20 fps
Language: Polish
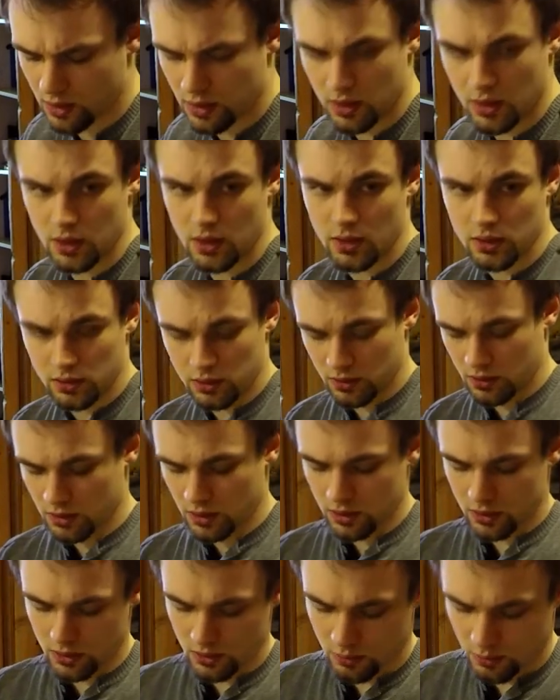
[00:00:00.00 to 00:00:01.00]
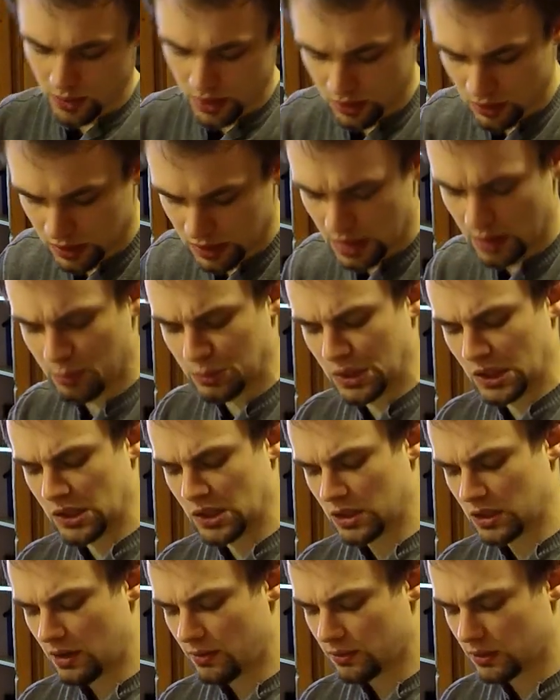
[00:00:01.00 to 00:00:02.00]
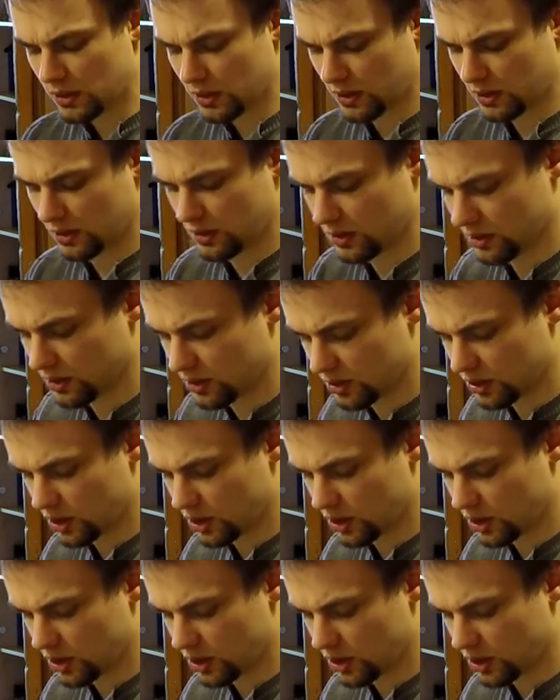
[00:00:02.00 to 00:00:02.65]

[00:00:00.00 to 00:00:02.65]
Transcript: tak, to one są tak. chyba dostępne gdzieś tam w tak, tych tak.